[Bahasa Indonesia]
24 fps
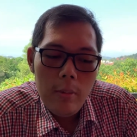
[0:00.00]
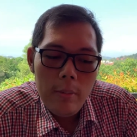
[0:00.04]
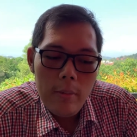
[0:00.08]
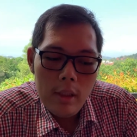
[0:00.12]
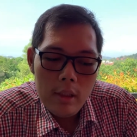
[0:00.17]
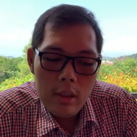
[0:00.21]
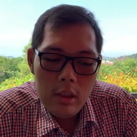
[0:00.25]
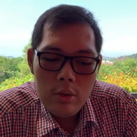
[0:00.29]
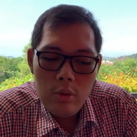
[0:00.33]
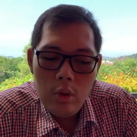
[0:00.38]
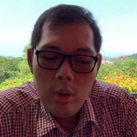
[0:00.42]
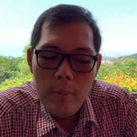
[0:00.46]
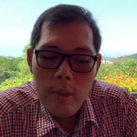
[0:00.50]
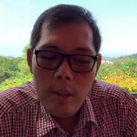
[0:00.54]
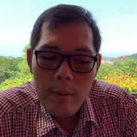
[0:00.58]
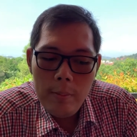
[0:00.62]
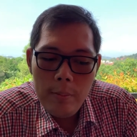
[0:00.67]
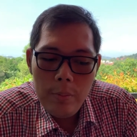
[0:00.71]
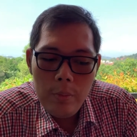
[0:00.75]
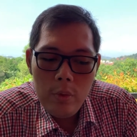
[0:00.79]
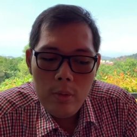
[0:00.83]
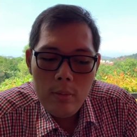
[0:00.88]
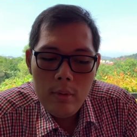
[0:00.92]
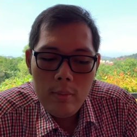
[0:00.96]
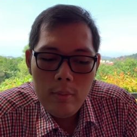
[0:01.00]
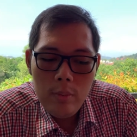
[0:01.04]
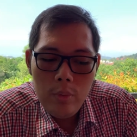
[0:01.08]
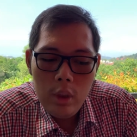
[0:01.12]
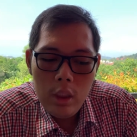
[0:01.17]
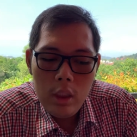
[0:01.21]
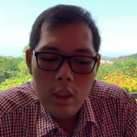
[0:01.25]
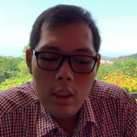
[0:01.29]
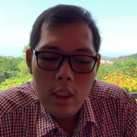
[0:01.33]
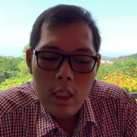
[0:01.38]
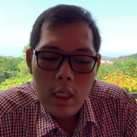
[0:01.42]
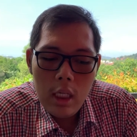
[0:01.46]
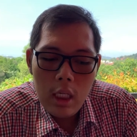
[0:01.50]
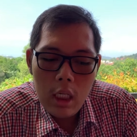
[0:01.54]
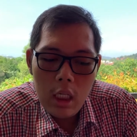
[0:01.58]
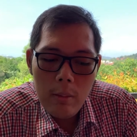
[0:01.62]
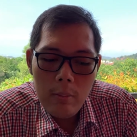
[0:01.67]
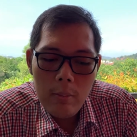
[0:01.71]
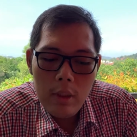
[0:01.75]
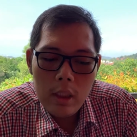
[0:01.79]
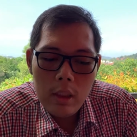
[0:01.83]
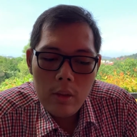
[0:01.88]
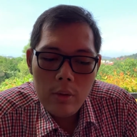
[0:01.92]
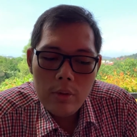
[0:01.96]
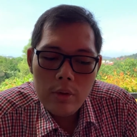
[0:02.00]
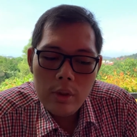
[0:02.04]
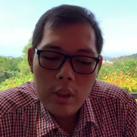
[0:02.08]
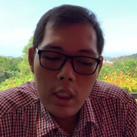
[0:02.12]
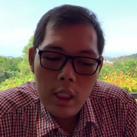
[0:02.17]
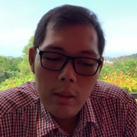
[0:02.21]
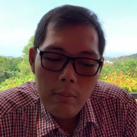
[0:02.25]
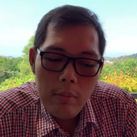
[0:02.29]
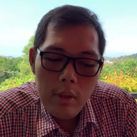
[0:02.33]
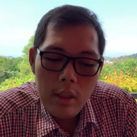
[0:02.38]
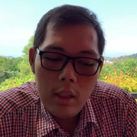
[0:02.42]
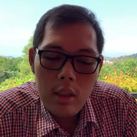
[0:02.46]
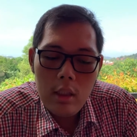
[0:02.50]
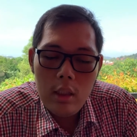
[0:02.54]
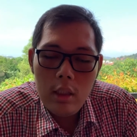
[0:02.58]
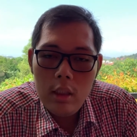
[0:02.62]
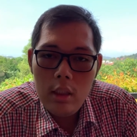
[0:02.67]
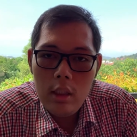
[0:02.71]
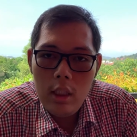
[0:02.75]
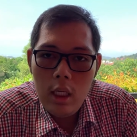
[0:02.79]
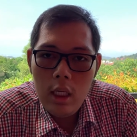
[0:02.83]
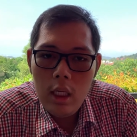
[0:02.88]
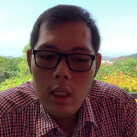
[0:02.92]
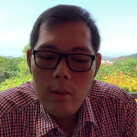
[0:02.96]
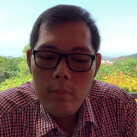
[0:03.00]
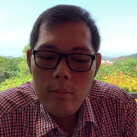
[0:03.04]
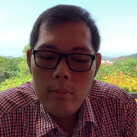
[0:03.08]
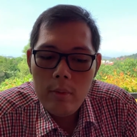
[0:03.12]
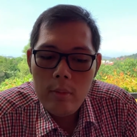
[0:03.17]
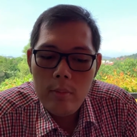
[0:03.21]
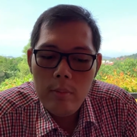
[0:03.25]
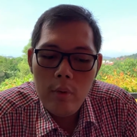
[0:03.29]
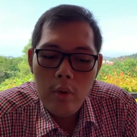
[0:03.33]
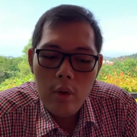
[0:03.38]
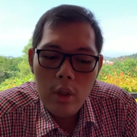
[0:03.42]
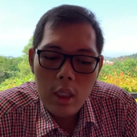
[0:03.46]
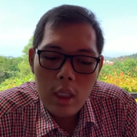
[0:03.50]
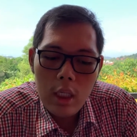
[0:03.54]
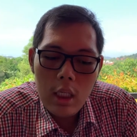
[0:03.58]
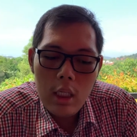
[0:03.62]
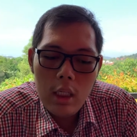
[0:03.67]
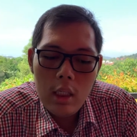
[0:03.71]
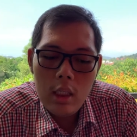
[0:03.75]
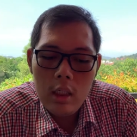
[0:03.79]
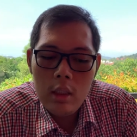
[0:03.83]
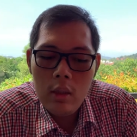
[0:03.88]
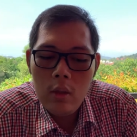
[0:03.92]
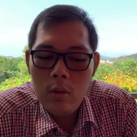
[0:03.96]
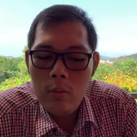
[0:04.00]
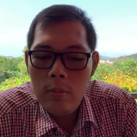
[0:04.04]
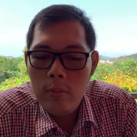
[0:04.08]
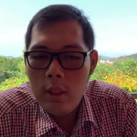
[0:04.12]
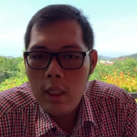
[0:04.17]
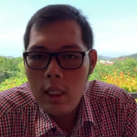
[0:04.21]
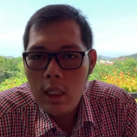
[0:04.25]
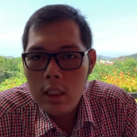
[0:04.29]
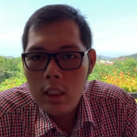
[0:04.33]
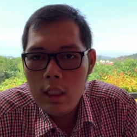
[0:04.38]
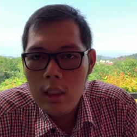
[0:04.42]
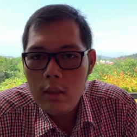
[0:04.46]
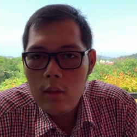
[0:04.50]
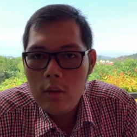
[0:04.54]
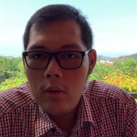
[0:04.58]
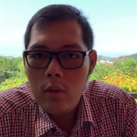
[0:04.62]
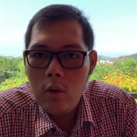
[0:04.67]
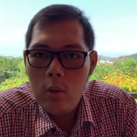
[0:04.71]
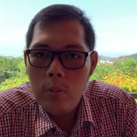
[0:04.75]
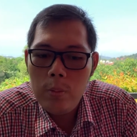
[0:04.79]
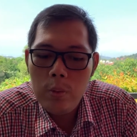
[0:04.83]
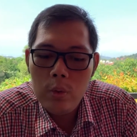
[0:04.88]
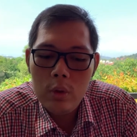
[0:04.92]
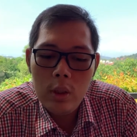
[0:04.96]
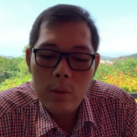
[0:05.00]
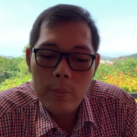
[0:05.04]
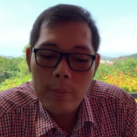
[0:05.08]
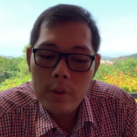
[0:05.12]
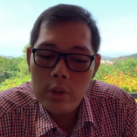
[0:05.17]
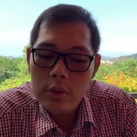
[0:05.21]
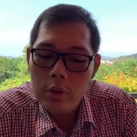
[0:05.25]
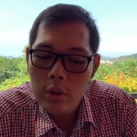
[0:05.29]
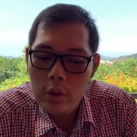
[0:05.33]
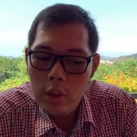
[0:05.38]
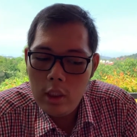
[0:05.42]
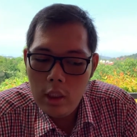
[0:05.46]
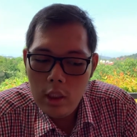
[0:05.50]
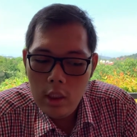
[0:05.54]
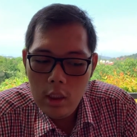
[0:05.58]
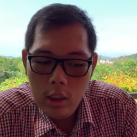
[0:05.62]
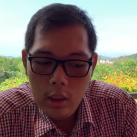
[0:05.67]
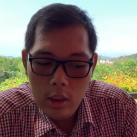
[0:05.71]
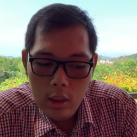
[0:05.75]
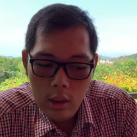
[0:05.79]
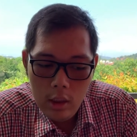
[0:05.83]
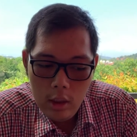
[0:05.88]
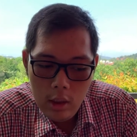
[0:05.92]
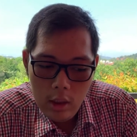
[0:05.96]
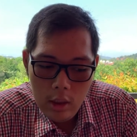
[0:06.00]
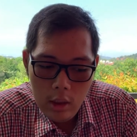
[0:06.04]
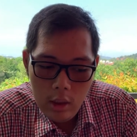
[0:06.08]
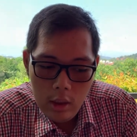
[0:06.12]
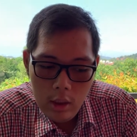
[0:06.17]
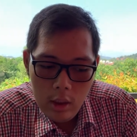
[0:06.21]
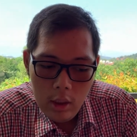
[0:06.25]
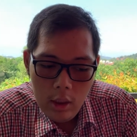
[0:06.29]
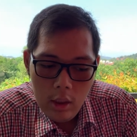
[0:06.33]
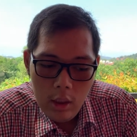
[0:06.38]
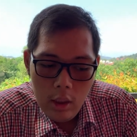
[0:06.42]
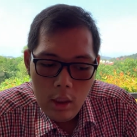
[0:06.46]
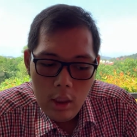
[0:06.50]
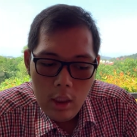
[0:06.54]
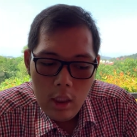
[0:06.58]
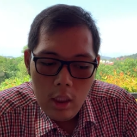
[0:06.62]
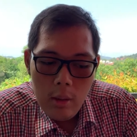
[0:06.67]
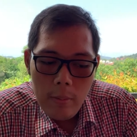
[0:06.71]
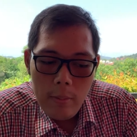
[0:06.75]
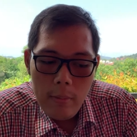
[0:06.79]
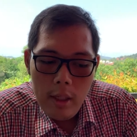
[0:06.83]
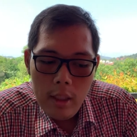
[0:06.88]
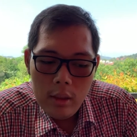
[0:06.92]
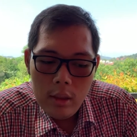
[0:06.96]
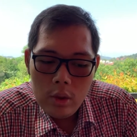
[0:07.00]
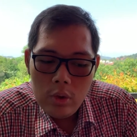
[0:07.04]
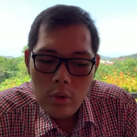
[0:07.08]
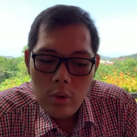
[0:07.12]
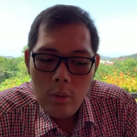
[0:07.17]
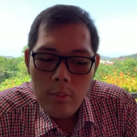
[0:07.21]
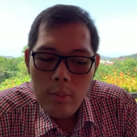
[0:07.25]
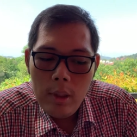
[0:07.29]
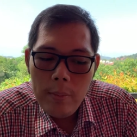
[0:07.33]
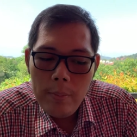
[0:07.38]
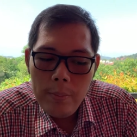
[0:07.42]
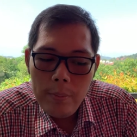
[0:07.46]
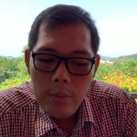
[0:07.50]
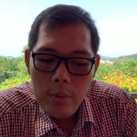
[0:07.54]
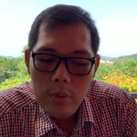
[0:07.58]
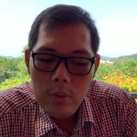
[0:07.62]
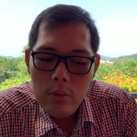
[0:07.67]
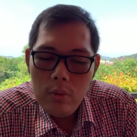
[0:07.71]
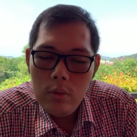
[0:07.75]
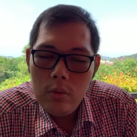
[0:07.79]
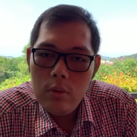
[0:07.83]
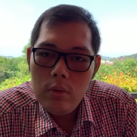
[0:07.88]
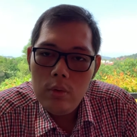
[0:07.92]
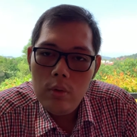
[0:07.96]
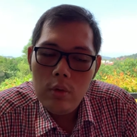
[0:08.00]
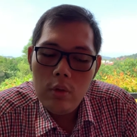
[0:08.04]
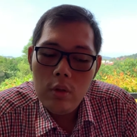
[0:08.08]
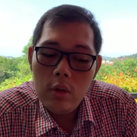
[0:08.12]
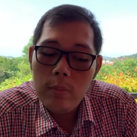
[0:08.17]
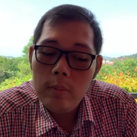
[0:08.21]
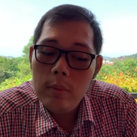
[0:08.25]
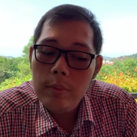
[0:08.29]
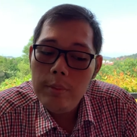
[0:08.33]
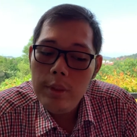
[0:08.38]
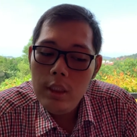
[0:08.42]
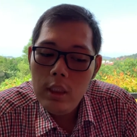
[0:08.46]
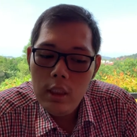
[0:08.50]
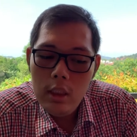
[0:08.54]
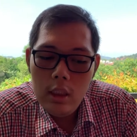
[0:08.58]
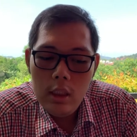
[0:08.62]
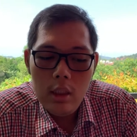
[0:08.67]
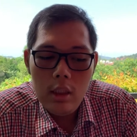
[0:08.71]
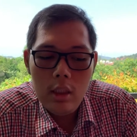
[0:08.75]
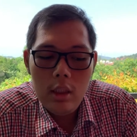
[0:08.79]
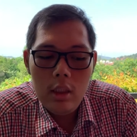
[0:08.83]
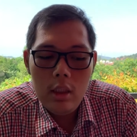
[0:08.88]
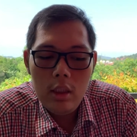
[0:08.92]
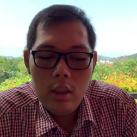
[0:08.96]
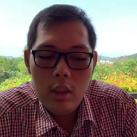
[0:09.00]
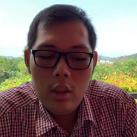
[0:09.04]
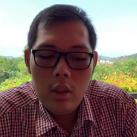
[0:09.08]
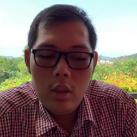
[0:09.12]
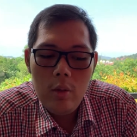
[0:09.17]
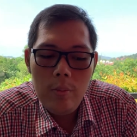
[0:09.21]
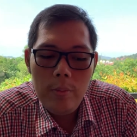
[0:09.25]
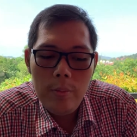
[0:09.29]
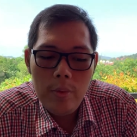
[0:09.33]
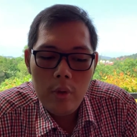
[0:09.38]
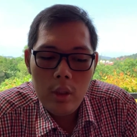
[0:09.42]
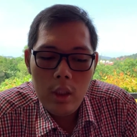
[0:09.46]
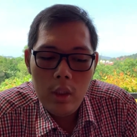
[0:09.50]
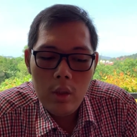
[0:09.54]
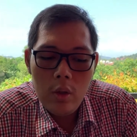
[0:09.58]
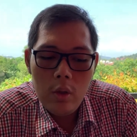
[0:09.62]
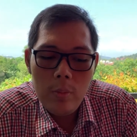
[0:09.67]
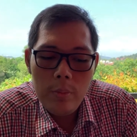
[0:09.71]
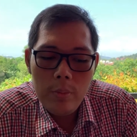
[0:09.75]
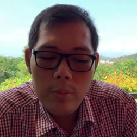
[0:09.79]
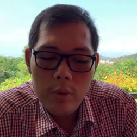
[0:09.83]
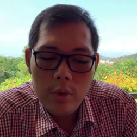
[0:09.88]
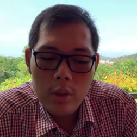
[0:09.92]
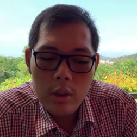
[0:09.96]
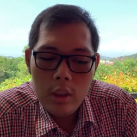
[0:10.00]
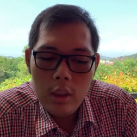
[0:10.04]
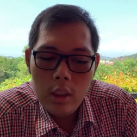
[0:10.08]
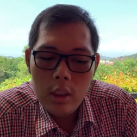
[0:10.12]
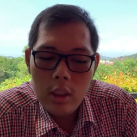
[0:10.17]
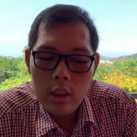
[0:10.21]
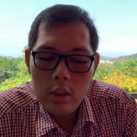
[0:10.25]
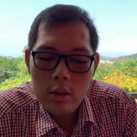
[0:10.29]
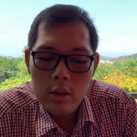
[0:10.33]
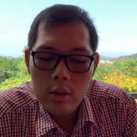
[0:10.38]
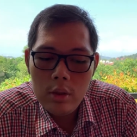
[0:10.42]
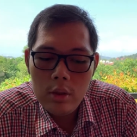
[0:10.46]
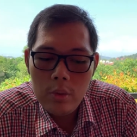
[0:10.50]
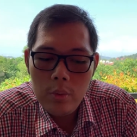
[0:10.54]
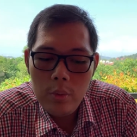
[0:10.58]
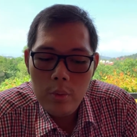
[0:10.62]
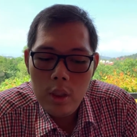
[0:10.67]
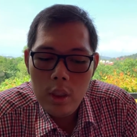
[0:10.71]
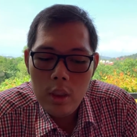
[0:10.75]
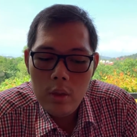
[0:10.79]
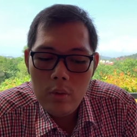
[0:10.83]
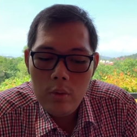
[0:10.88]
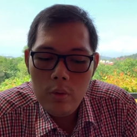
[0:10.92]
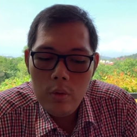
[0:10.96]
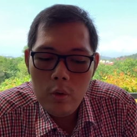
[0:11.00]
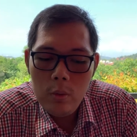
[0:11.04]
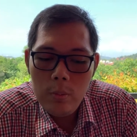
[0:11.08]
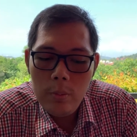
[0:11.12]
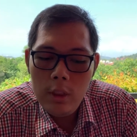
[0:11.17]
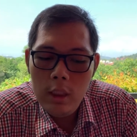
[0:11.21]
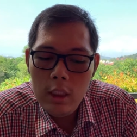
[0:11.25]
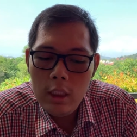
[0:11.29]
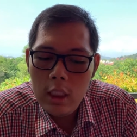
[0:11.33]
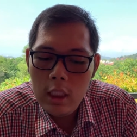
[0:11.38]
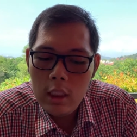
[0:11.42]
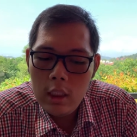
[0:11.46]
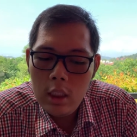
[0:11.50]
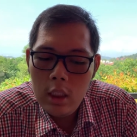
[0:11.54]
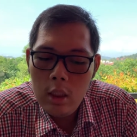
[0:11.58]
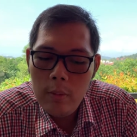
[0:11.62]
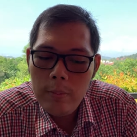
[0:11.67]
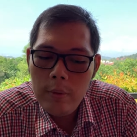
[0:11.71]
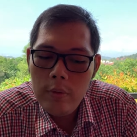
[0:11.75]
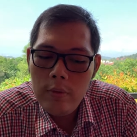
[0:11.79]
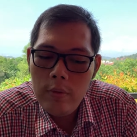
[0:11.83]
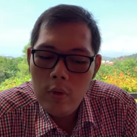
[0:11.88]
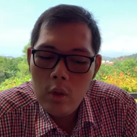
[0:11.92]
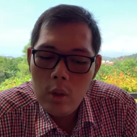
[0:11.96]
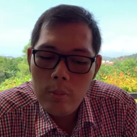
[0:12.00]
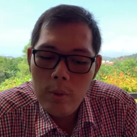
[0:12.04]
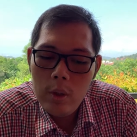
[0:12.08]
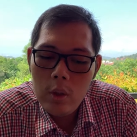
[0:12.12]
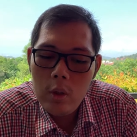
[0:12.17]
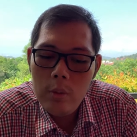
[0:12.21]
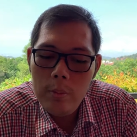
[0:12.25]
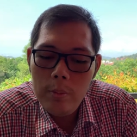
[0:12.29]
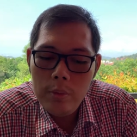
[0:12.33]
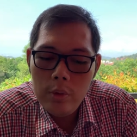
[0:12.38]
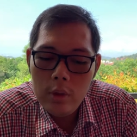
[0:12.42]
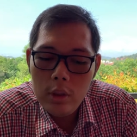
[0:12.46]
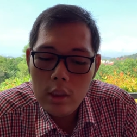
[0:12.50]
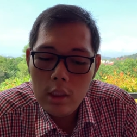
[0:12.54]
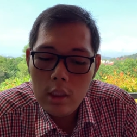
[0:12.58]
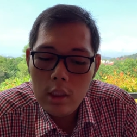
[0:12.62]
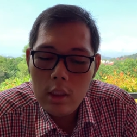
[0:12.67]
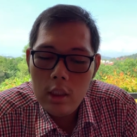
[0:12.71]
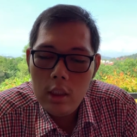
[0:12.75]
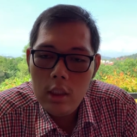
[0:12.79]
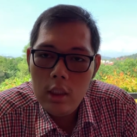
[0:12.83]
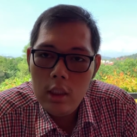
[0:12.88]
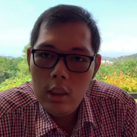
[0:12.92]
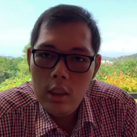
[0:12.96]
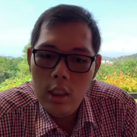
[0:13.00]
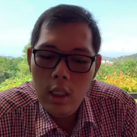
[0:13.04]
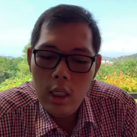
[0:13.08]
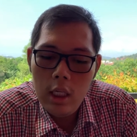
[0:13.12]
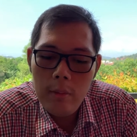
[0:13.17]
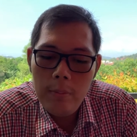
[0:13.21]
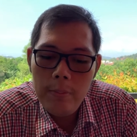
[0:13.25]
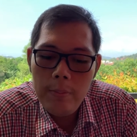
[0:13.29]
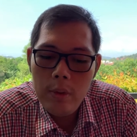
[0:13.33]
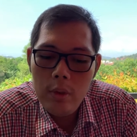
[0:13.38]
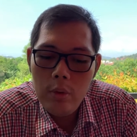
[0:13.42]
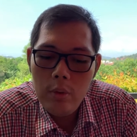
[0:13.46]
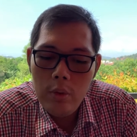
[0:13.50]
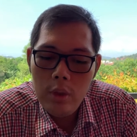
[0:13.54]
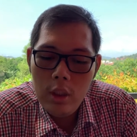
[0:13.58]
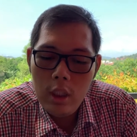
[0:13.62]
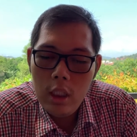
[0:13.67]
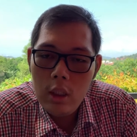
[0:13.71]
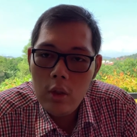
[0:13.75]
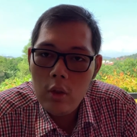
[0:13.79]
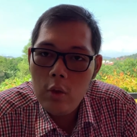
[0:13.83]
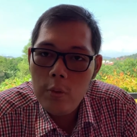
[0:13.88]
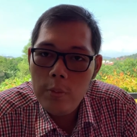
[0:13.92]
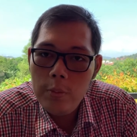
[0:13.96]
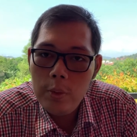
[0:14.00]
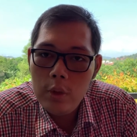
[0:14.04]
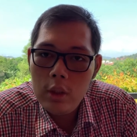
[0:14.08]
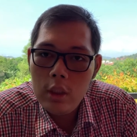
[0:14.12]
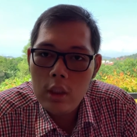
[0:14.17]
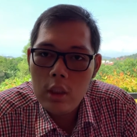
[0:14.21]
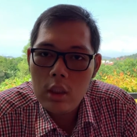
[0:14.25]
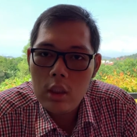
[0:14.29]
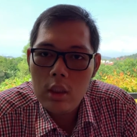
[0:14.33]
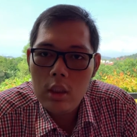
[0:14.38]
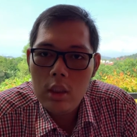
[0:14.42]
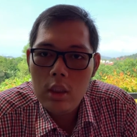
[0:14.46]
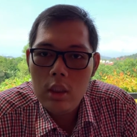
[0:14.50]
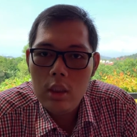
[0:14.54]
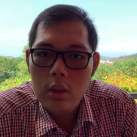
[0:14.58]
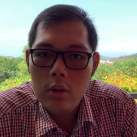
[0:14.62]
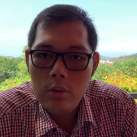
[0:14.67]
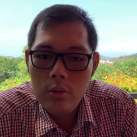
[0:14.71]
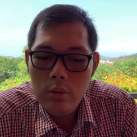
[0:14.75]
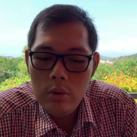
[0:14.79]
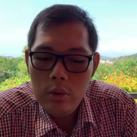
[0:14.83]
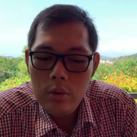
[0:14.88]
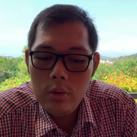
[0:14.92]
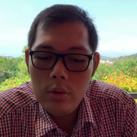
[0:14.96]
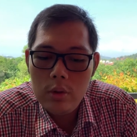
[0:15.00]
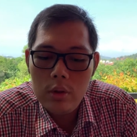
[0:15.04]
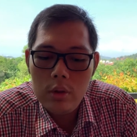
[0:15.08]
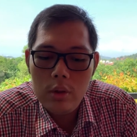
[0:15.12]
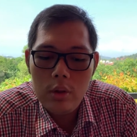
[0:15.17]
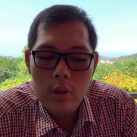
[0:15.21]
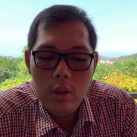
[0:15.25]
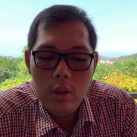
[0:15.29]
Mahasiswa mampu membuat diagram atau skema dalam membongkar atau merakit komputer personal. Mahasiswa mampu untuk memilih komponen komputer yang sesuai untuk meningkatkan performa komputer dalam penggunaan komputer khusus.